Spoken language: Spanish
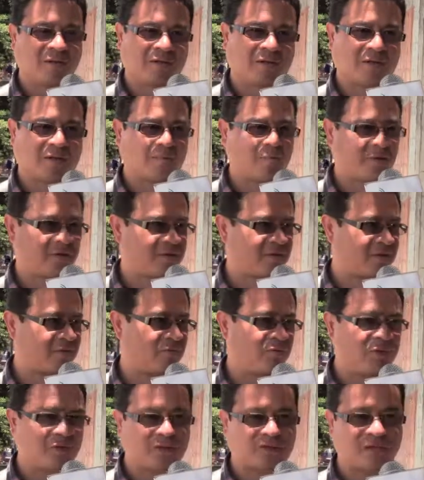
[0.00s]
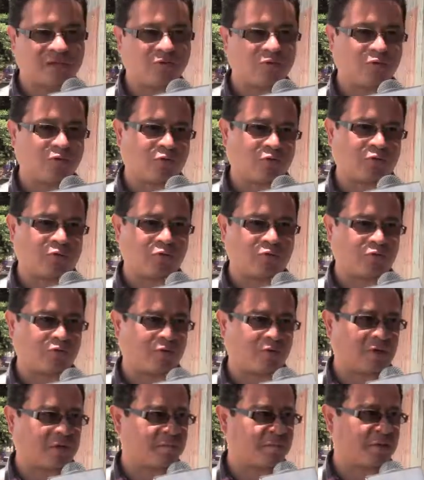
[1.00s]
Eh, pues un desayuno no
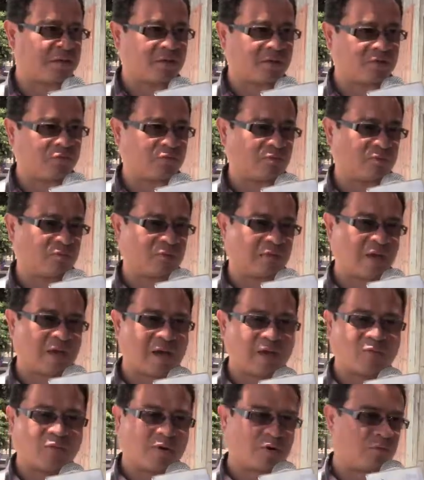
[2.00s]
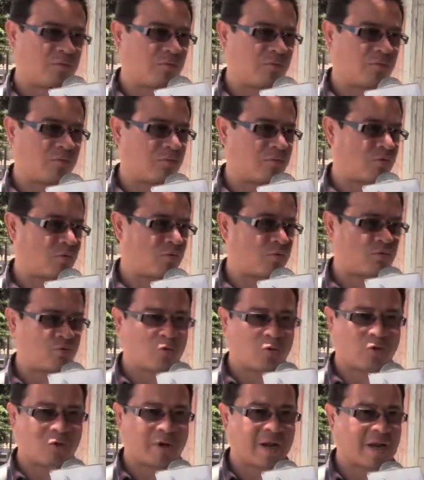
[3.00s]
solamente es un agua con un
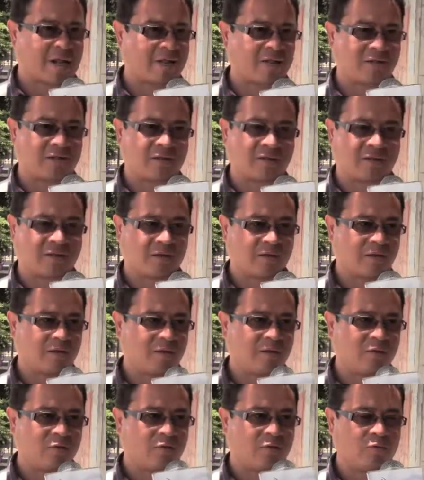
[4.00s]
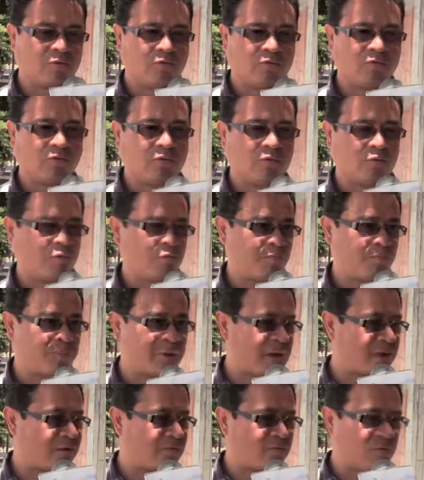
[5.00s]
colorante o un,
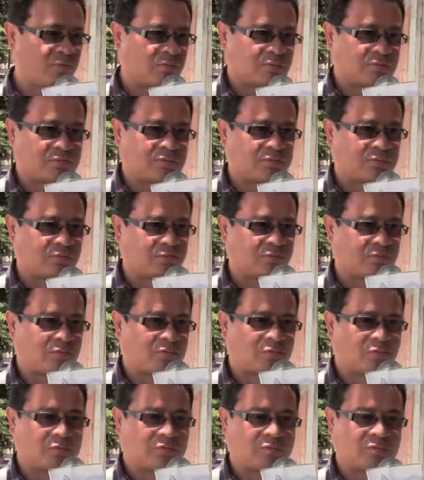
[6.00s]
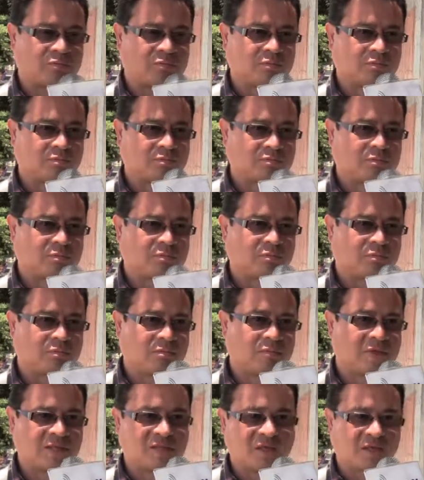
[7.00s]
pan con,
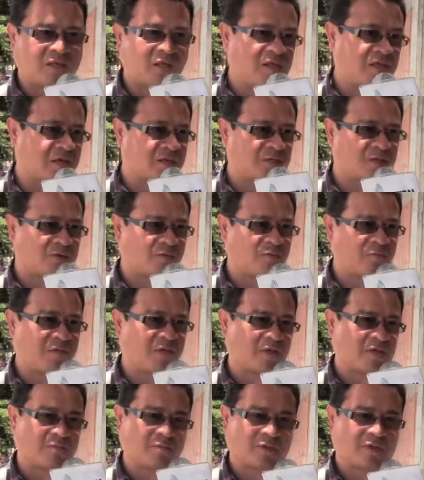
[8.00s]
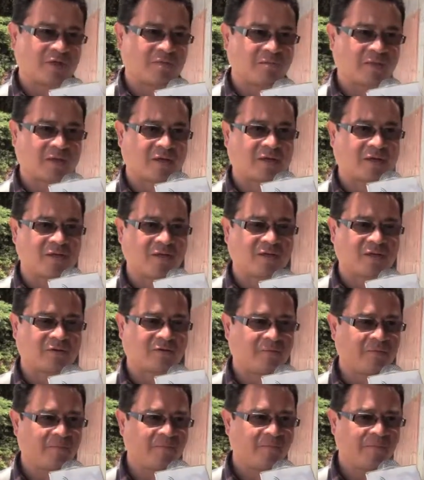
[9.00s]
con, mantequilla, entre comillas, porque es margarina,
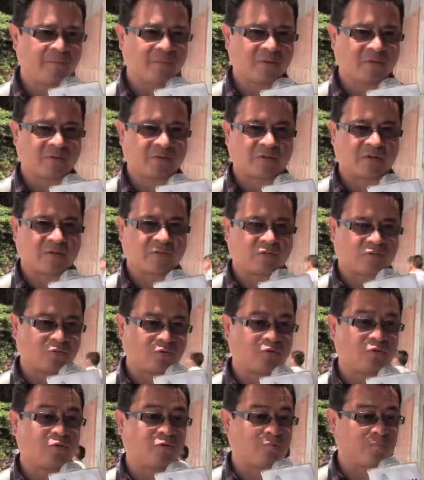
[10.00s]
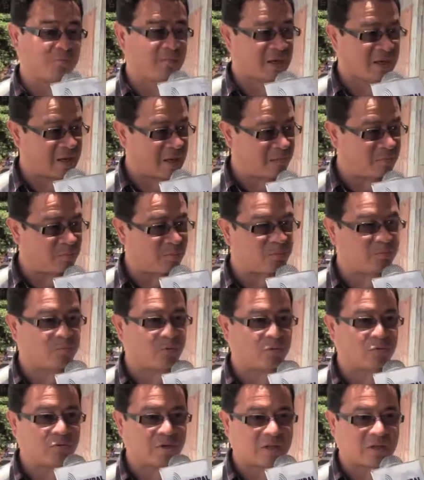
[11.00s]
¿no? Entonces nosotros velamos
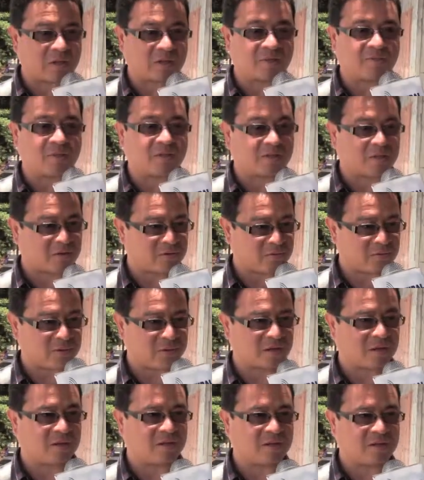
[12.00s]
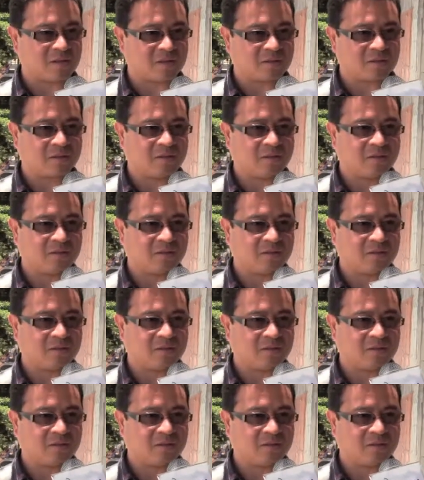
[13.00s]
por una alimentación de calidad